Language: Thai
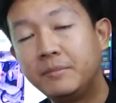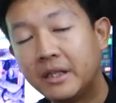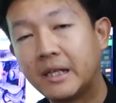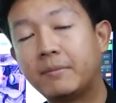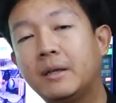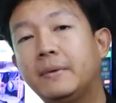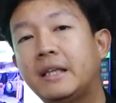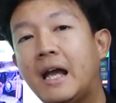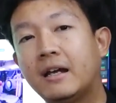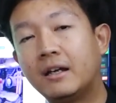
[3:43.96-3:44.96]
มีเก็บเงินไป
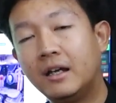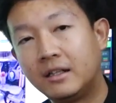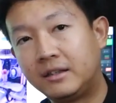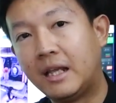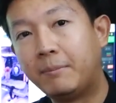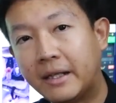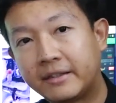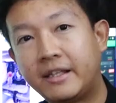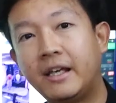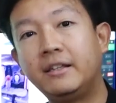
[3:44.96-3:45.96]
ทางรับบัต
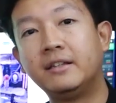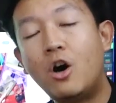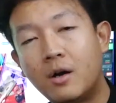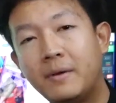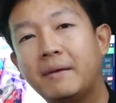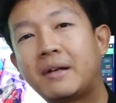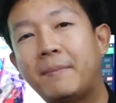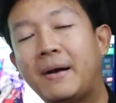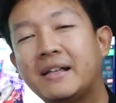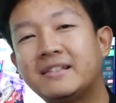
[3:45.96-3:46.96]
รเครดิตออกใบกำ
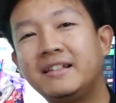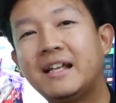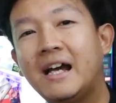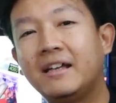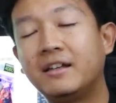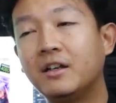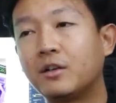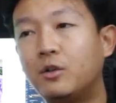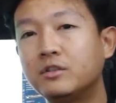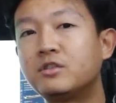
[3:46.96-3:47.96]
กับภาษีได้
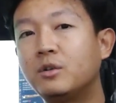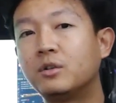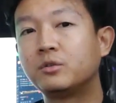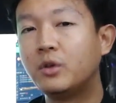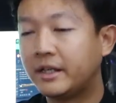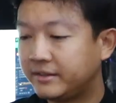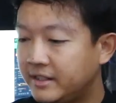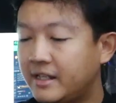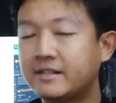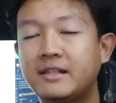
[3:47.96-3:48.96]
ขนส่งด้วย
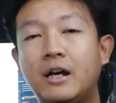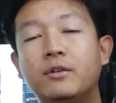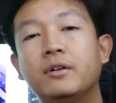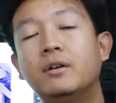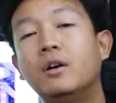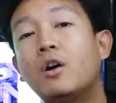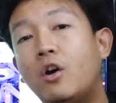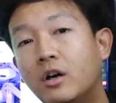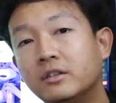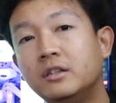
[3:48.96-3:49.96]
DHL
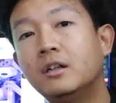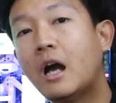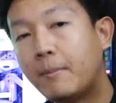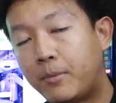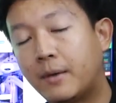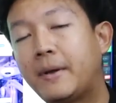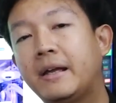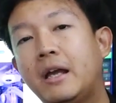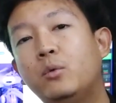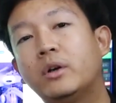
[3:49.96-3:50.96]
ของถึงปลอดภั
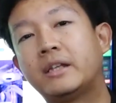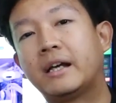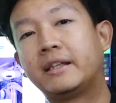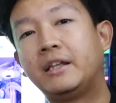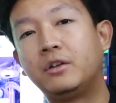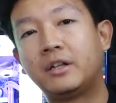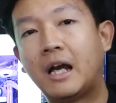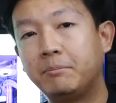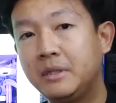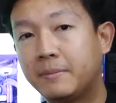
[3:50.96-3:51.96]
ยหายห่วงอย่างแน่นอน
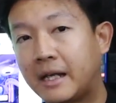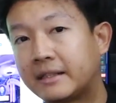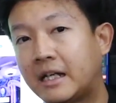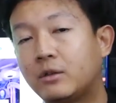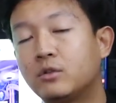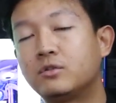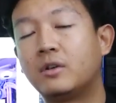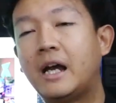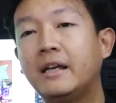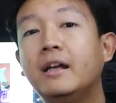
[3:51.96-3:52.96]
นะครับมีการการขน
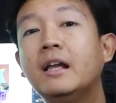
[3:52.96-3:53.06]
ส่งให้